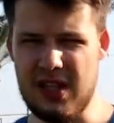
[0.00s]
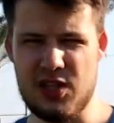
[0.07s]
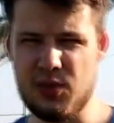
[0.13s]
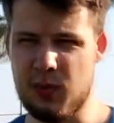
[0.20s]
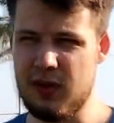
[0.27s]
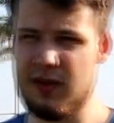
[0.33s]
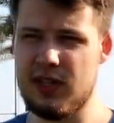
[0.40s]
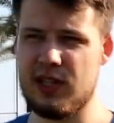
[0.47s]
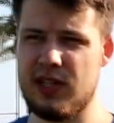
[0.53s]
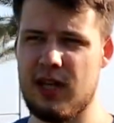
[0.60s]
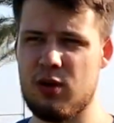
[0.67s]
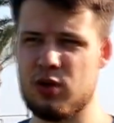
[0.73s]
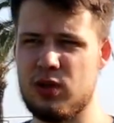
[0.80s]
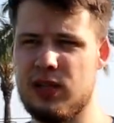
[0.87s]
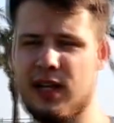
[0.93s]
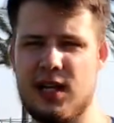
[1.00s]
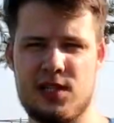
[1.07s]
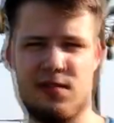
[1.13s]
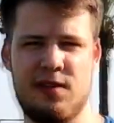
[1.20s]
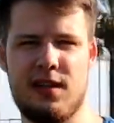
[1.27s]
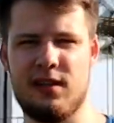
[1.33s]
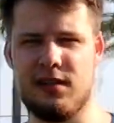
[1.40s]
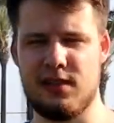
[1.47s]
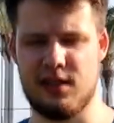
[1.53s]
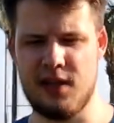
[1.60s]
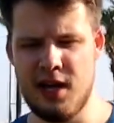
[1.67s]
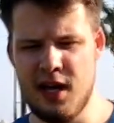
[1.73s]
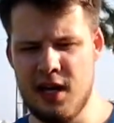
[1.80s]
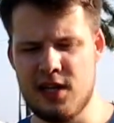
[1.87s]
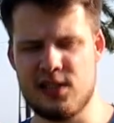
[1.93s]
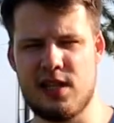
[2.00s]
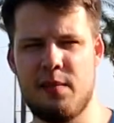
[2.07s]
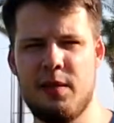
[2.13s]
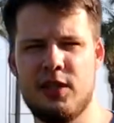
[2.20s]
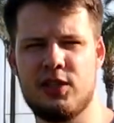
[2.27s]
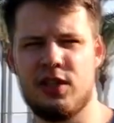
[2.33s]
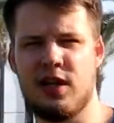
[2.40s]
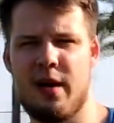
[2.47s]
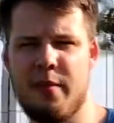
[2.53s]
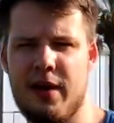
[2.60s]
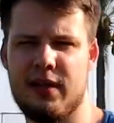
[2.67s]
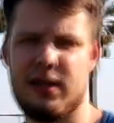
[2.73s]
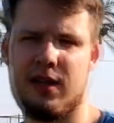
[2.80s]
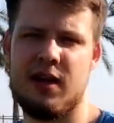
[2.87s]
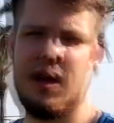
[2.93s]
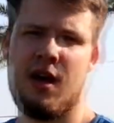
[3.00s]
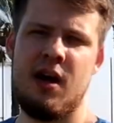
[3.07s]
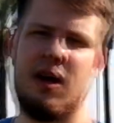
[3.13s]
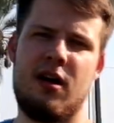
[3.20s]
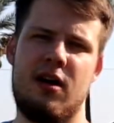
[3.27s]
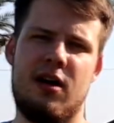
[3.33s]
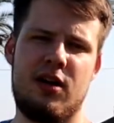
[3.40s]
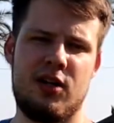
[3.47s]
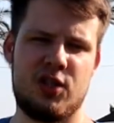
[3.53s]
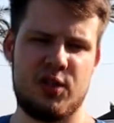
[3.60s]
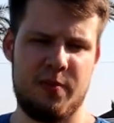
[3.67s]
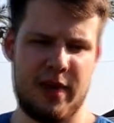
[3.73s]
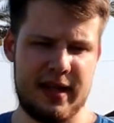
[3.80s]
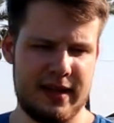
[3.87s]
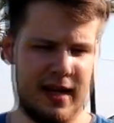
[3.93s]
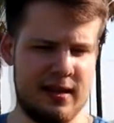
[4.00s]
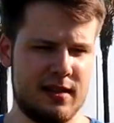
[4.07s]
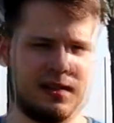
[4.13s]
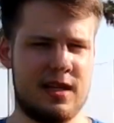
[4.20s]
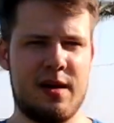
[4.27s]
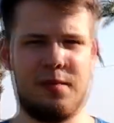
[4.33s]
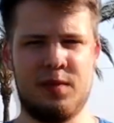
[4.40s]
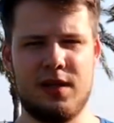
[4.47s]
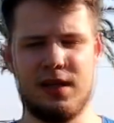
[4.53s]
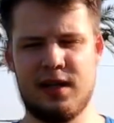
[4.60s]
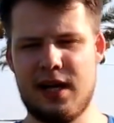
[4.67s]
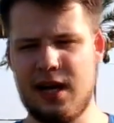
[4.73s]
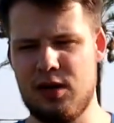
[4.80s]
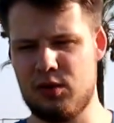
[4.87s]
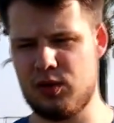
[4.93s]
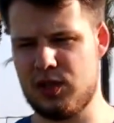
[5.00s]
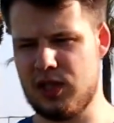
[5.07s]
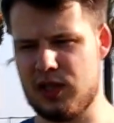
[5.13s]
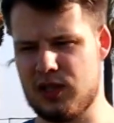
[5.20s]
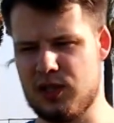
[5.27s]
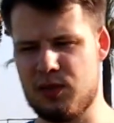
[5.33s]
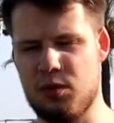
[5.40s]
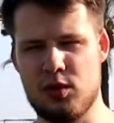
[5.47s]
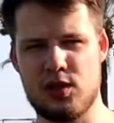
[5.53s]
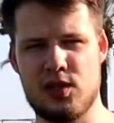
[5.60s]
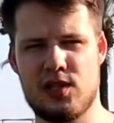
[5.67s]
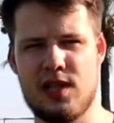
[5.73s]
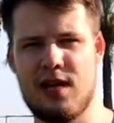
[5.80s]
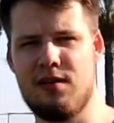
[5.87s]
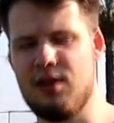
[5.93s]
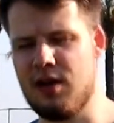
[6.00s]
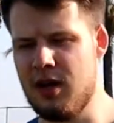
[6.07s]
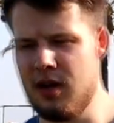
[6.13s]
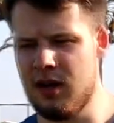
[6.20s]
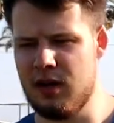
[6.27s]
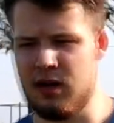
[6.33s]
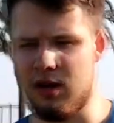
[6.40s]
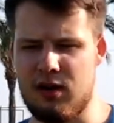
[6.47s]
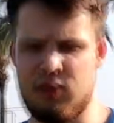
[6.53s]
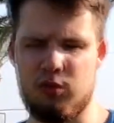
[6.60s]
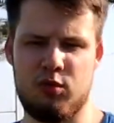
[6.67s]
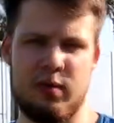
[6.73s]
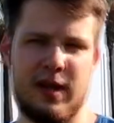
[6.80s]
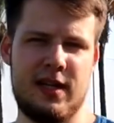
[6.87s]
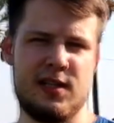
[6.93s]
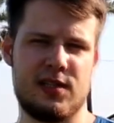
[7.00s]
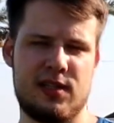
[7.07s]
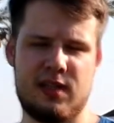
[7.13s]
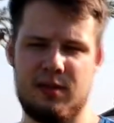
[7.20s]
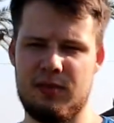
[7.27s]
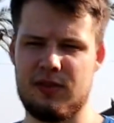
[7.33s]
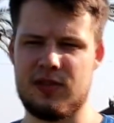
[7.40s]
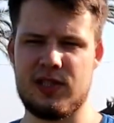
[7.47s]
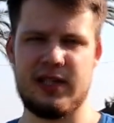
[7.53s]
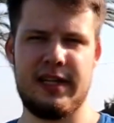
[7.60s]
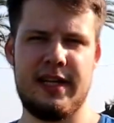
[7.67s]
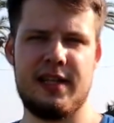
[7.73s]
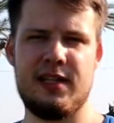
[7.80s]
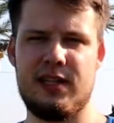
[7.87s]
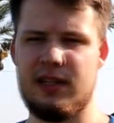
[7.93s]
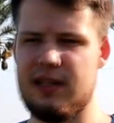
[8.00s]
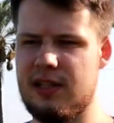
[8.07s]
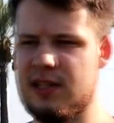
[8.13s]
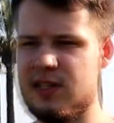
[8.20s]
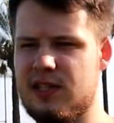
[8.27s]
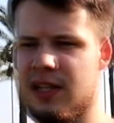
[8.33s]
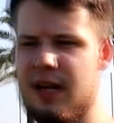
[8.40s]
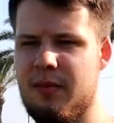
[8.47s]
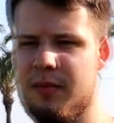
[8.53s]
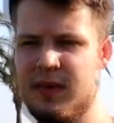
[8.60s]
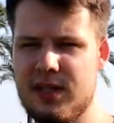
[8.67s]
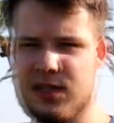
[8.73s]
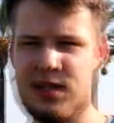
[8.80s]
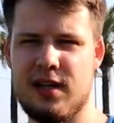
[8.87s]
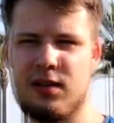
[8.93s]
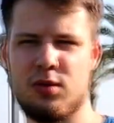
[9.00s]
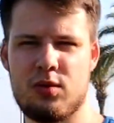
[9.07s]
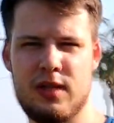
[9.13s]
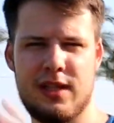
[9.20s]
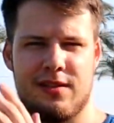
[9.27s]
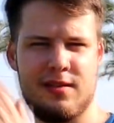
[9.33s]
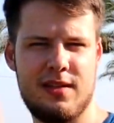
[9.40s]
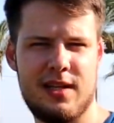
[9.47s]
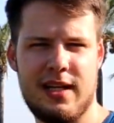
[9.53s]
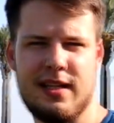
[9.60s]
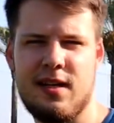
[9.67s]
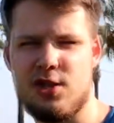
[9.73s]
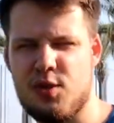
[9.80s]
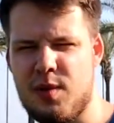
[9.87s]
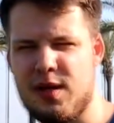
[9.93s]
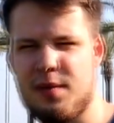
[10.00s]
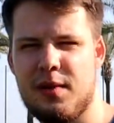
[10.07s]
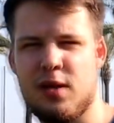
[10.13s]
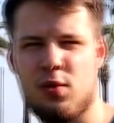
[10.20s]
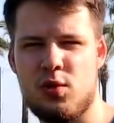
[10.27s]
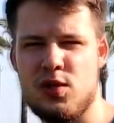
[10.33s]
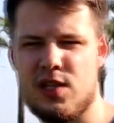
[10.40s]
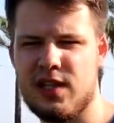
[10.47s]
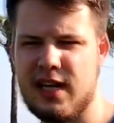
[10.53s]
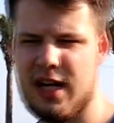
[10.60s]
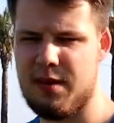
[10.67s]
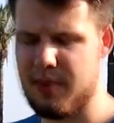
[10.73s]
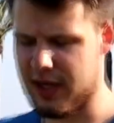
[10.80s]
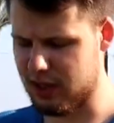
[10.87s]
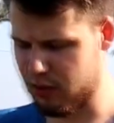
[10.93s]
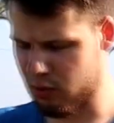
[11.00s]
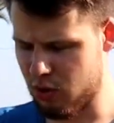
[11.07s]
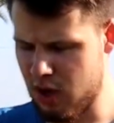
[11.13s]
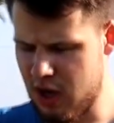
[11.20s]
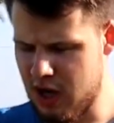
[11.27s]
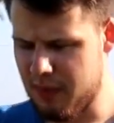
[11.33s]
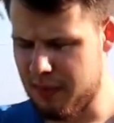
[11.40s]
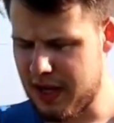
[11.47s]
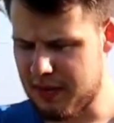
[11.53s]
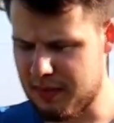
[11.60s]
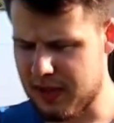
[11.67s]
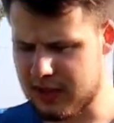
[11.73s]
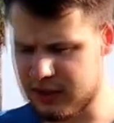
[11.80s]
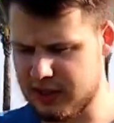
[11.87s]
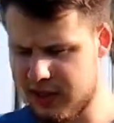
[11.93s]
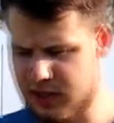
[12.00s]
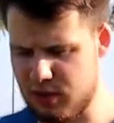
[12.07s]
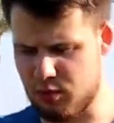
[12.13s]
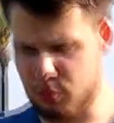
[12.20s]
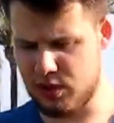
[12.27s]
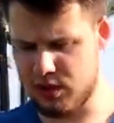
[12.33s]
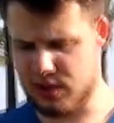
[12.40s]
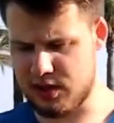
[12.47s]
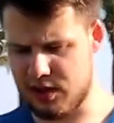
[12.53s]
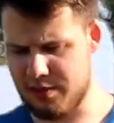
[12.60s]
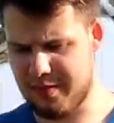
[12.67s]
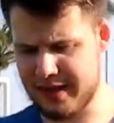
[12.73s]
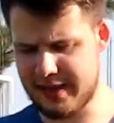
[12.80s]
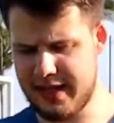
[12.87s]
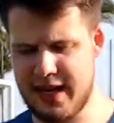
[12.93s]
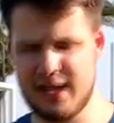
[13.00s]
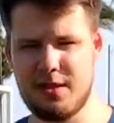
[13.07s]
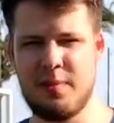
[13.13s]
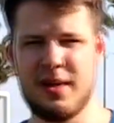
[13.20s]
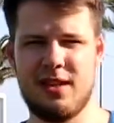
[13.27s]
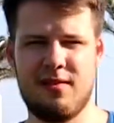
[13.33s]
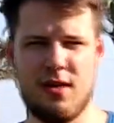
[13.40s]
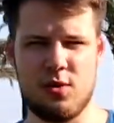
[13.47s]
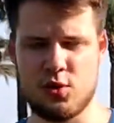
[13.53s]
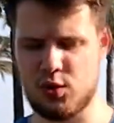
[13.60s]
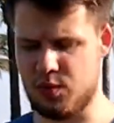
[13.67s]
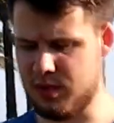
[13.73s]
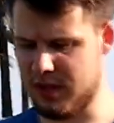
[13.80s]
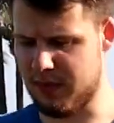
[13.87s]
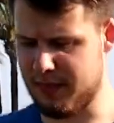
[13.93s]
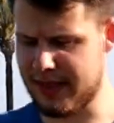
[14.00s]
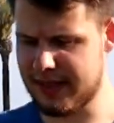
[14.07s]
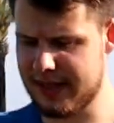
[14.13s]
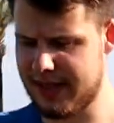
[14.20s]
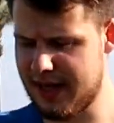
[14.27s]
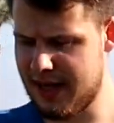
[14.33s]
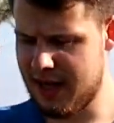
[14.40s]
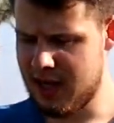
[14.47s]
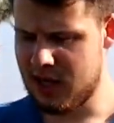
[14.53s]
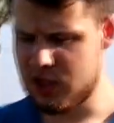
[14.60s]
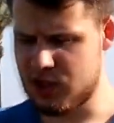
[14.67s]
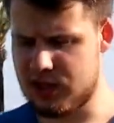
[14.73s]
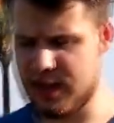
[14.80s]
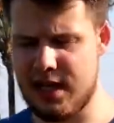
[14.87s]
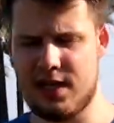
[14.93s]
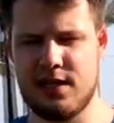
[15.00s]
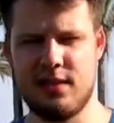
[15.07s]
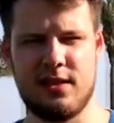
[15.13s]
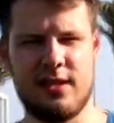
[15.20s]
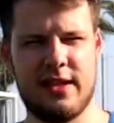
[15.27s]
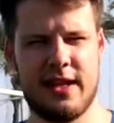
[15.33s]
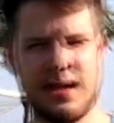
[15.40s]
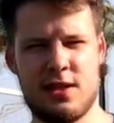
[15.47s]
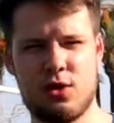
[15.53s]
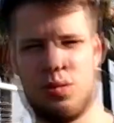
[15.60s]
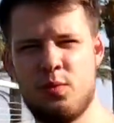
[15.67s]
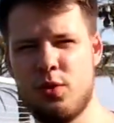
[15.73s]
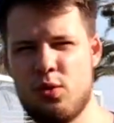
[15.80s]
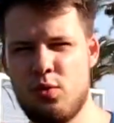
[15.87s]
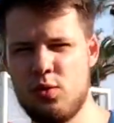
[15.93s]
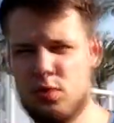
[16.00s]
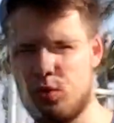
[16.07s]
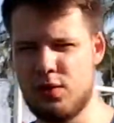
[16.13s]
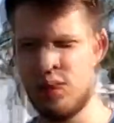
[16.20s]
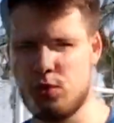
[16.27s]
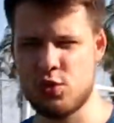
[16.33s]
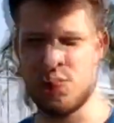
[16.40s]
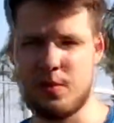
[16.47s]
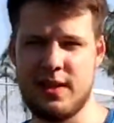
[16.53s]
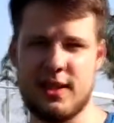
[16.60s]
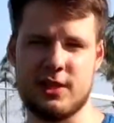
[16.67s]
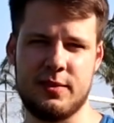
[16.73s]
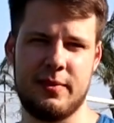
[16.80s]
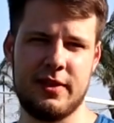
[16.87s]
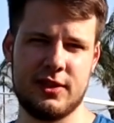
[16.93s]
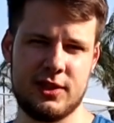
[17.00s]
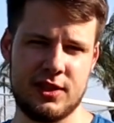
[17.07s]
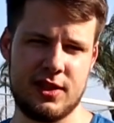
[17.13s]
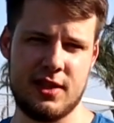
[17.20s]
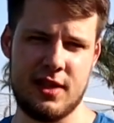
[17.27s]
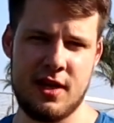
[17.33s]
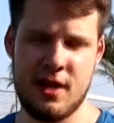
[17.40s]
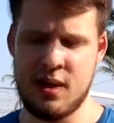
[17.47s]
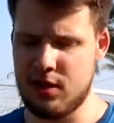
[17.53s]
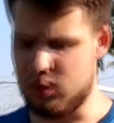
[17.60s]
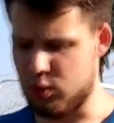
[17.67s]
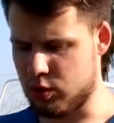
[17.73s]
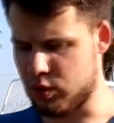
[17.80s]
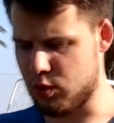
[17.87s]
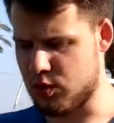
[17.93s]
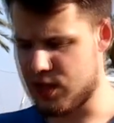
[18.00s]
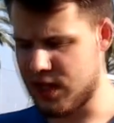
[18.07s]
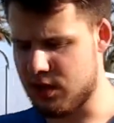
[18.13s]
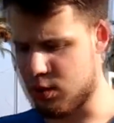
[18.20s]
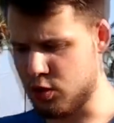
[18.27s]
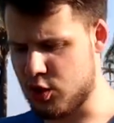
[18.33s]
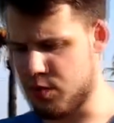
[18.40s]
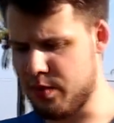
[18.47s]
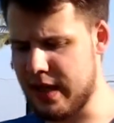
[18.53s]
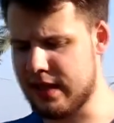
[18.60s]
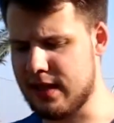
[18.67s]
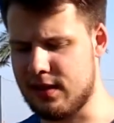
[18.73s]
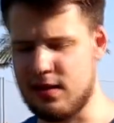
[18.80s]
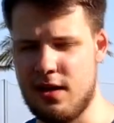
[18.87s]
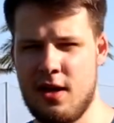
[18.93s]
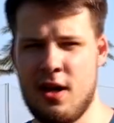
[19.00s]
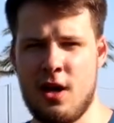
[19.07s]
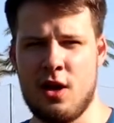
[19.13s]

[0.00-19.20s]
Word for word: Сомальвичи, я уже не раз говорил, это слабейшая команда э, чемпионата. Там играют сейчас полсостава э, футболисты там 20-летние из Динамо Минска, которые до этого никогда в чемпионате Беларуси не играли. Поэтому 5 поражений у них э, подряд. 5-2 уступили Бате, 4-1 энергетику БГУ, 0-3 уступили даже Белшине, тоже аутсайдеру чемпионата.